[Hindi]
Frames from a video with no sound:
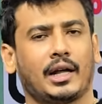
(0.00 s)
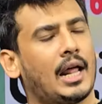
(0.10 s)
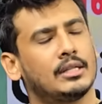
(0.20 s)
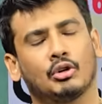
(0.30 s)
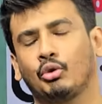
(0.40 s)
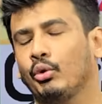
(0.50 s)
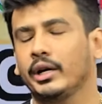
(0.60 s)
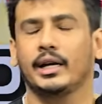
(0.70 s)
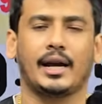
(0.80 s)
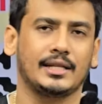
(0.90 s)
करा सकते कोई
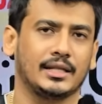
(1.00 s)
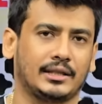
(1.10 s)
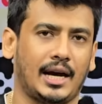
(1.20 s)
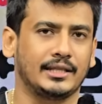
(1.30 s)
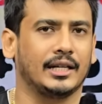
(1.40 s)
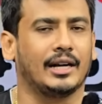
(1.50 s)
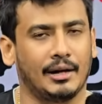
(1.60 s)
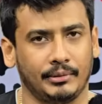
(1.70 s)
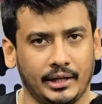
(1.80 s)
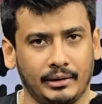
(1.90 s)
नहीं करा सकता ऐसा
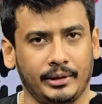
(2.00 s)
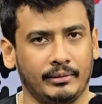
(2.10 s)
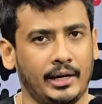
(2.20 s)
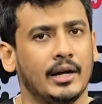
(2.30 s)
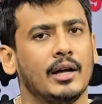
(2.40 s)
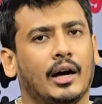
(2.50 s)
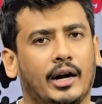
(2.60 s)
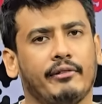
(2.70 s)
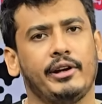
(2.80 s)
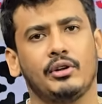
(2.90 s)
काम दे रहे हैं मेरे भाई
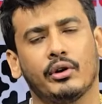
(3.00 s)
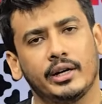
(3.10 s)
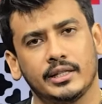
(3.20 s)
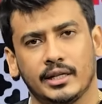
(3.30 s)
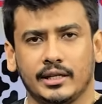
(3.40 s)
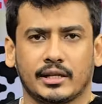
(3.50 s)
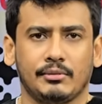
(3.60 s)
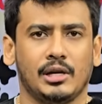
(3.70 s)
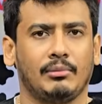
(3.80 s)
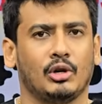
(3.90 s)
हर वीडियो के नीचे
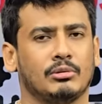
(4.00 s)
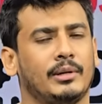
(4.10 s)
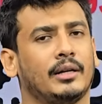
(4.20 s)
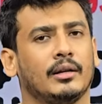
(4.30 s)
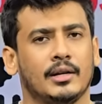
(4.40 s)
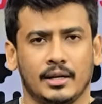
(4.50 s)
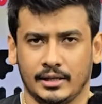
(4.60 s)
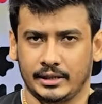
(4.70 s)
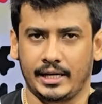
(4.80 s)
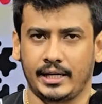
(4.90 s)
डिस्क्रिप्शन बॉक्स में
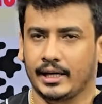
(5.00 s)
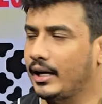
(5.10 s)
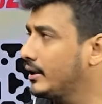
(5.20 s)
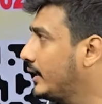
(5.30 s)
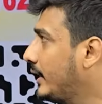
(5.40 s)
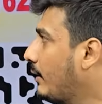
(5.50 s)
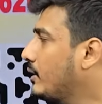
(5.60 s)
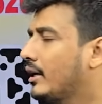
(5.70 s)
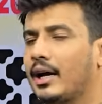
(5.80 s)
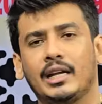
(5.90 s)
जाइएगा टेलीग्राम
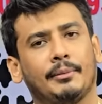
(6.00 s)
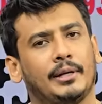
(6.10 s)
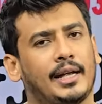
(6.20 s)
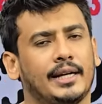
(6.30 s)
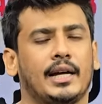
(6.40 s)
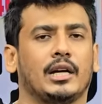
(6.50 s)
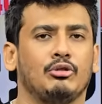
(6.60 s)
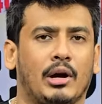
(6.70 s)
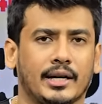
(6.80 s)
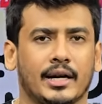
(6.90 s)
चैनल का लिंक मिल जाएगा जाके
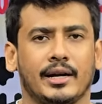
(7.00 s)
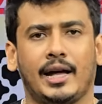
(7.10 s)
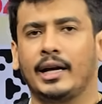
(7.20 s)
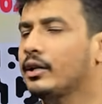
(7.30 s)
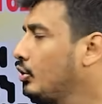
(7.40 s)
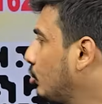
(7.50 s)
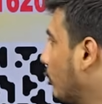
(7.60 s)
ज्वाइन करना है क्यों